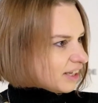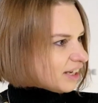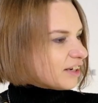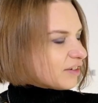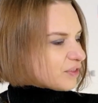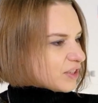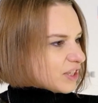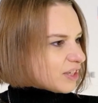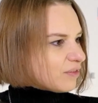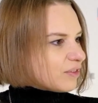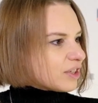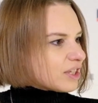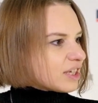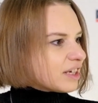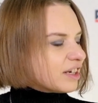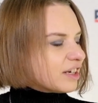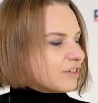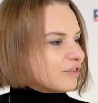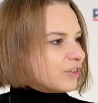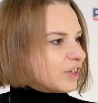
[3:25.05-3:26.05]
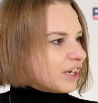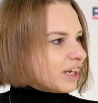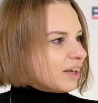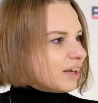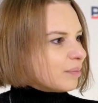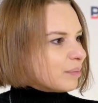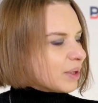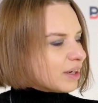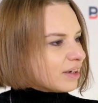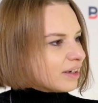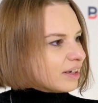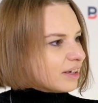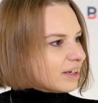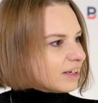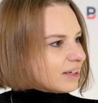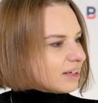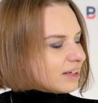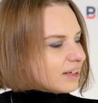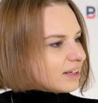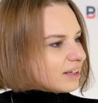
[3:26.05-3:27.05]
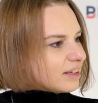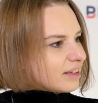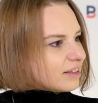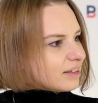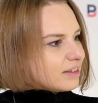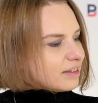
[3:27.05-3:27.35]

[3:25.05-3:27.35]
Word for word: далее в советское время. Совершенно